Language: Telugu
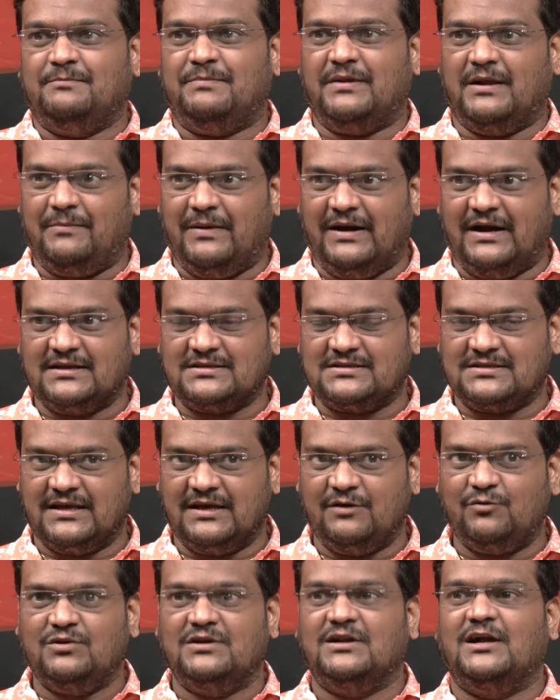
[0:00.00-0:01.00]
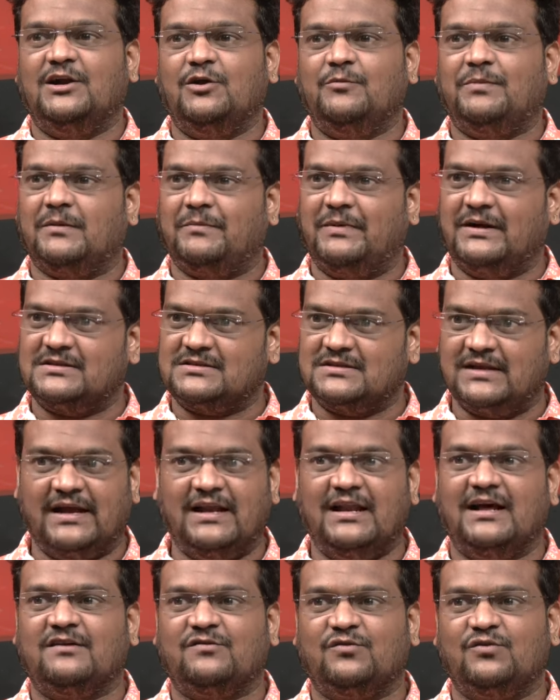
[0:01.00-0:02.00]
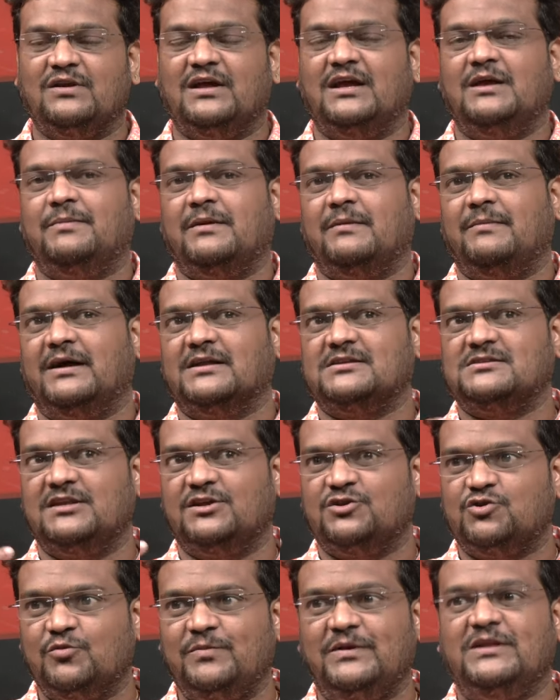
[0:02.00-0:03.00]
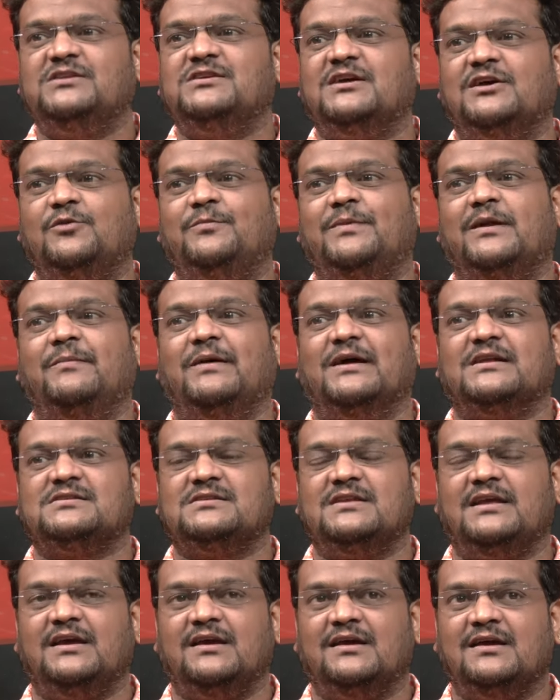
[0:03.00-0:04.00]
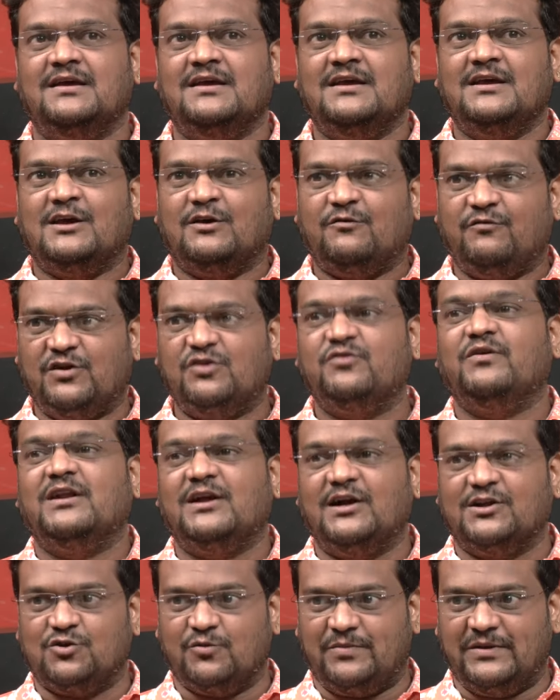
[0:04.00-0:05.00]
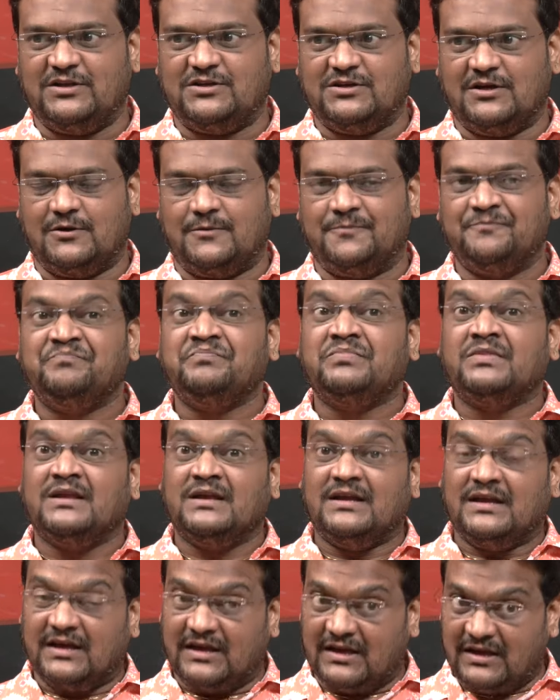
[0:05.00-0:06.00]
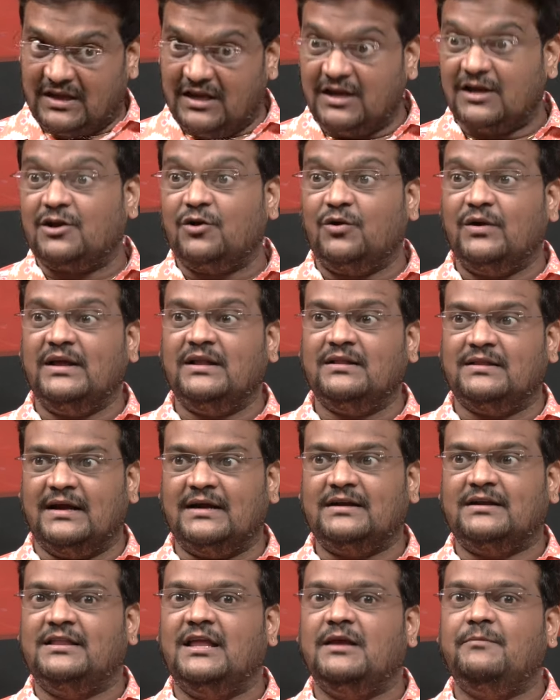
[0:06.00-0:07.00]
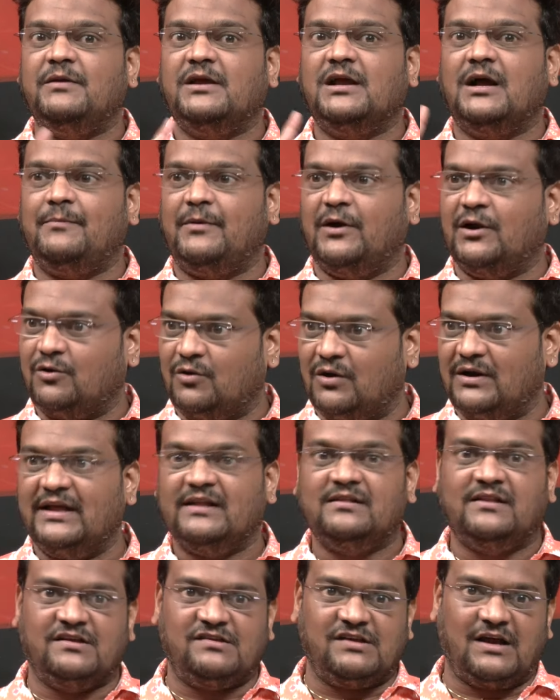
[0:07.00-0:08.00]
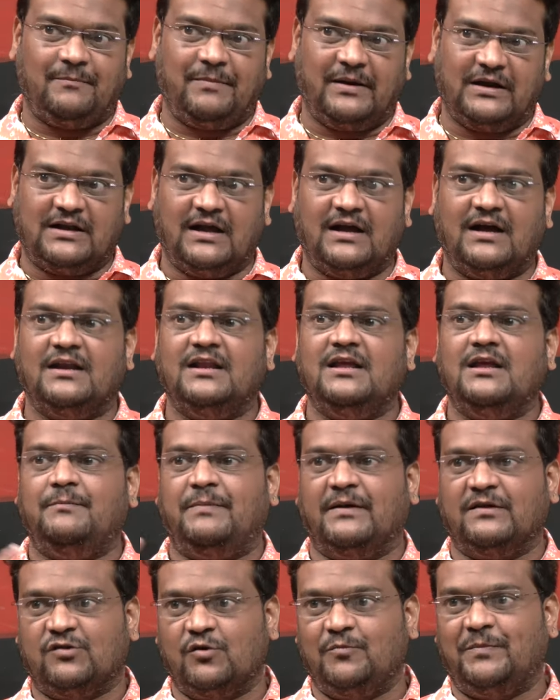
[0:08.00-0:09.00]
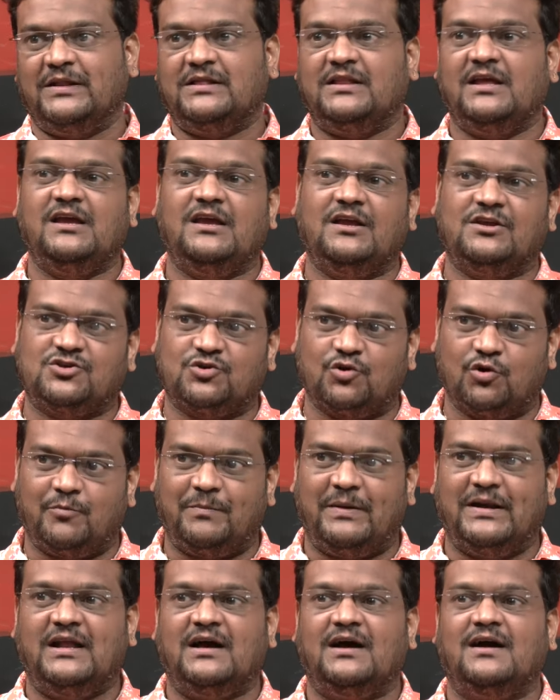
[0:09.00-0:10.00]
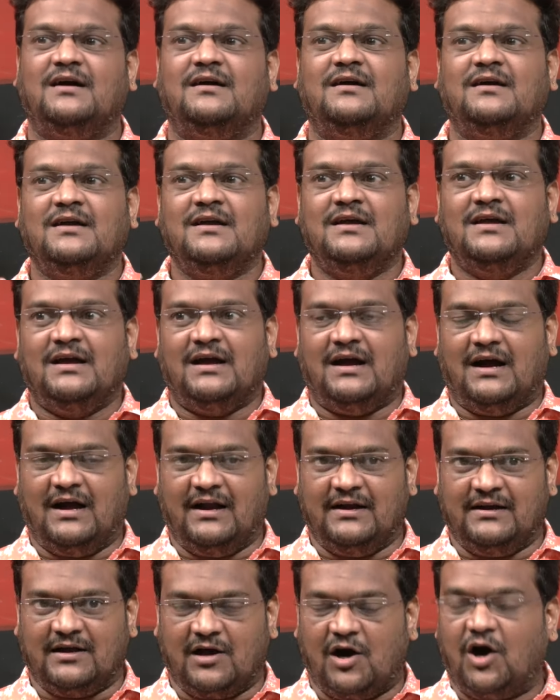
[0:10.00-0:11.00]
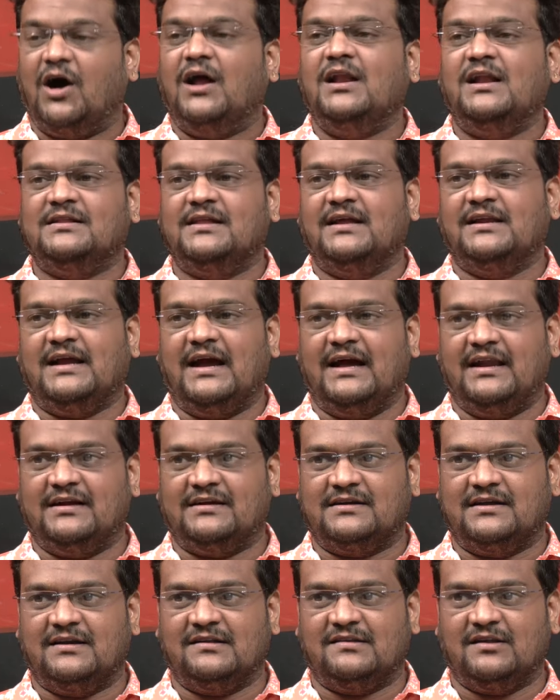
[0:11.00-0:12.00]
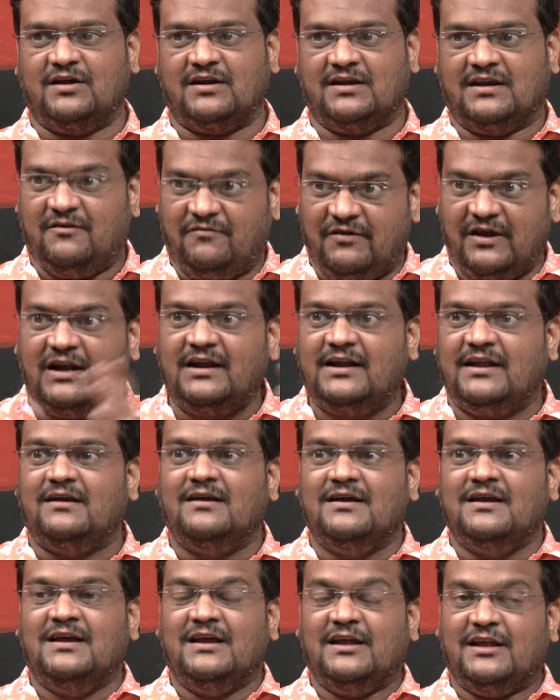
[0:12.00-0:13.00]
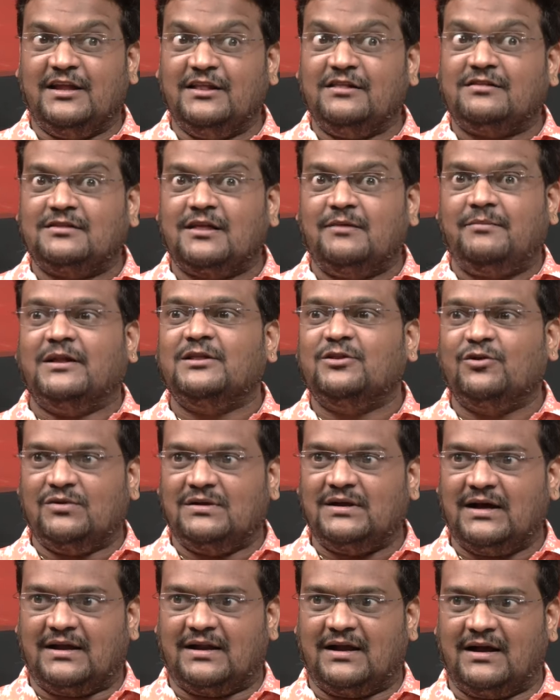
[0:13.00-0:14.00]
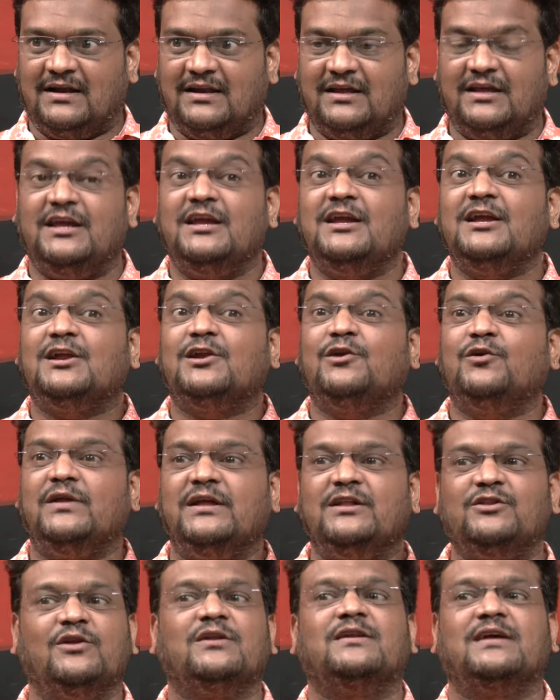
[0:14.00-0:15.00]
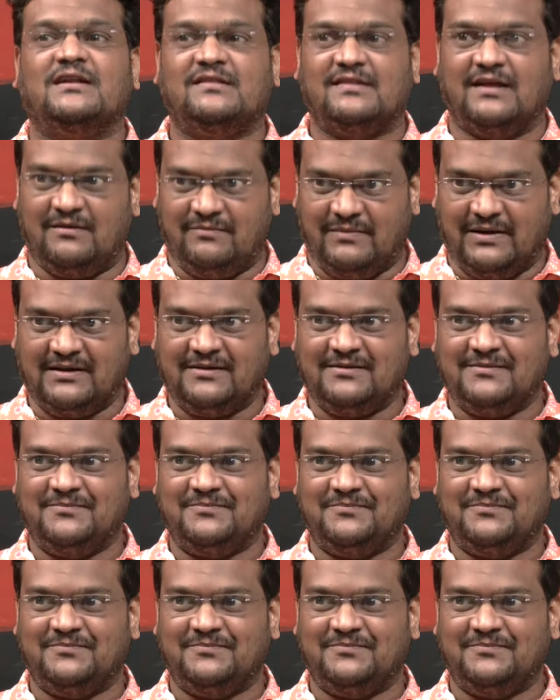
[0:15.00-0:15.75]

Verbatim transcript: ప్రభాసే ఉన్నాడు ప్రభాస్ డైలాగ్స్ ఉన్నాయి ప్రభాస్ని చూపించారు ప్రభాస్ని విజువల్గా చూపించారు ఇంక్లూడింగ్ దట్ దీపిక పడుకొని దిశ పఠాని పశుపతి శోభన అండ్ ఆల్ అదర్ క్యారెక్టర్స్ ఆర్ రివీల్డ్ ఇంతమంది ఉన్నారా అని ఇంక్లూడింగ్ దుల్కర్ సల్మాన్